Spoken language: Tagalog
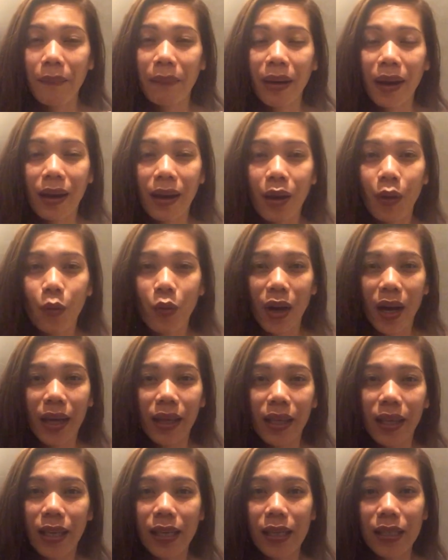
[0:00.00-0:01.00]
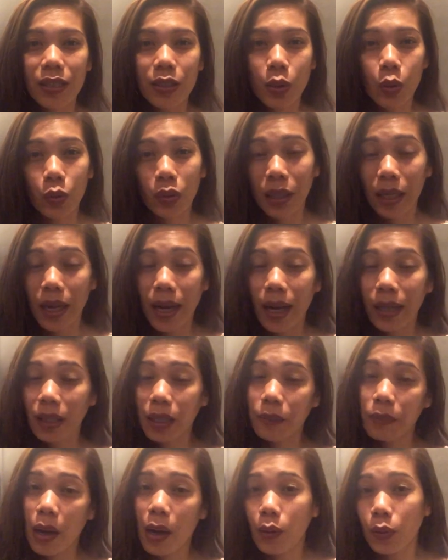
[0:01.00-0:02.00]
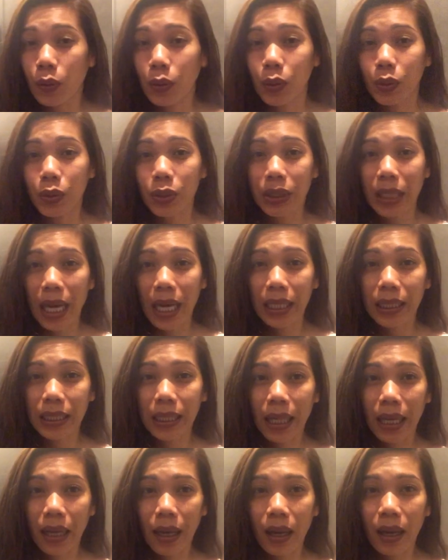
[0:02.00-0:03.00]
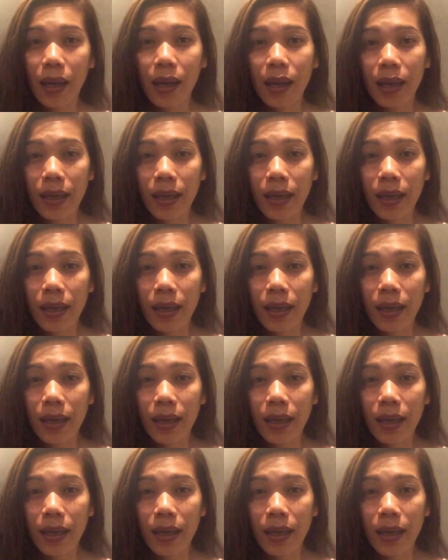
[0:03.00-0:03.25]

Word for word: Pangalawa is kung naghahati ba ako sa kanya